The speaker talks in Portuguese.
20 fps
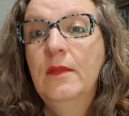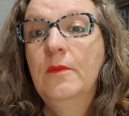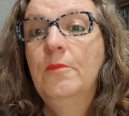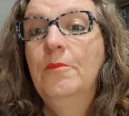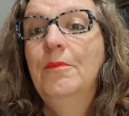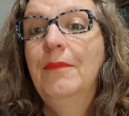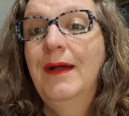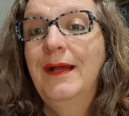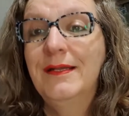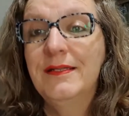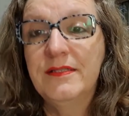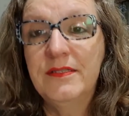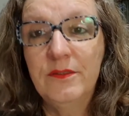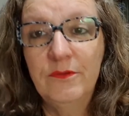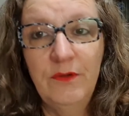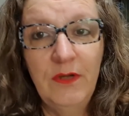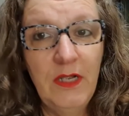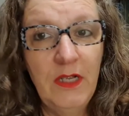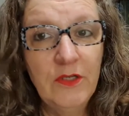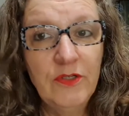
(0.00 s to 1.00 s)
mas
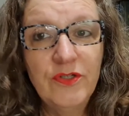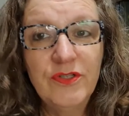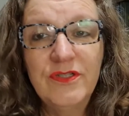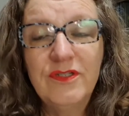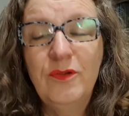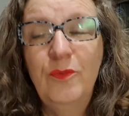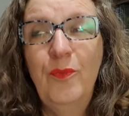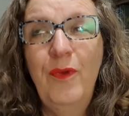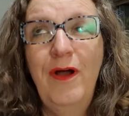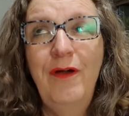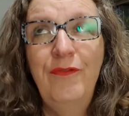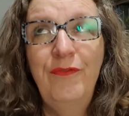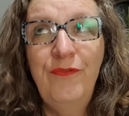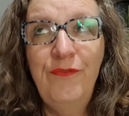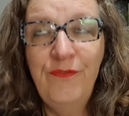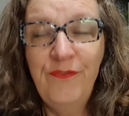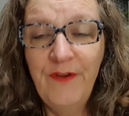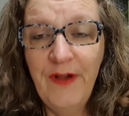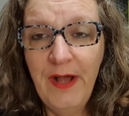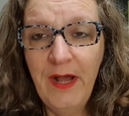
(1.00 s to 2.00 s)
eu acho assim uma
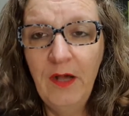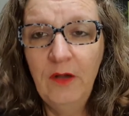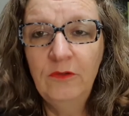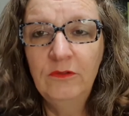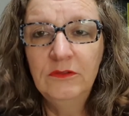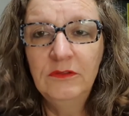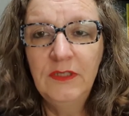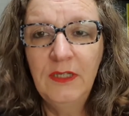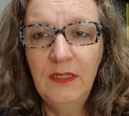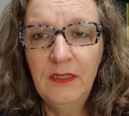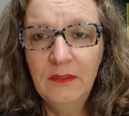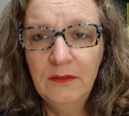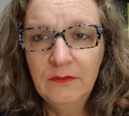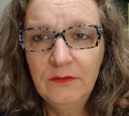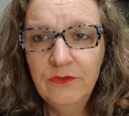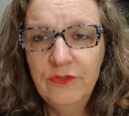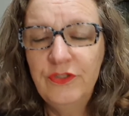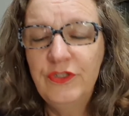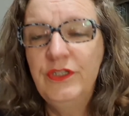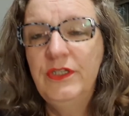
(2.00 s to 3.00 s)
falta
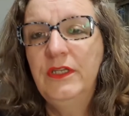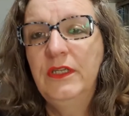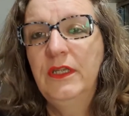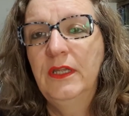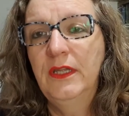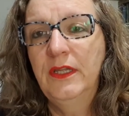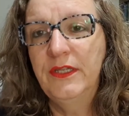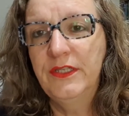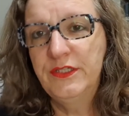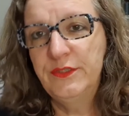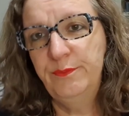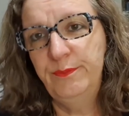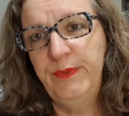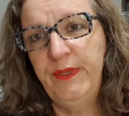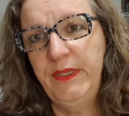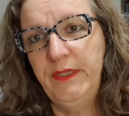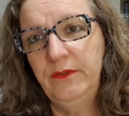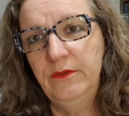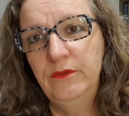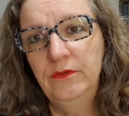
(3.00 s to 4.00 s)
de
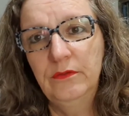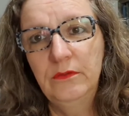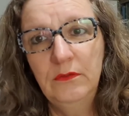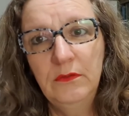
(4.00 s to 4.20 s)
respeito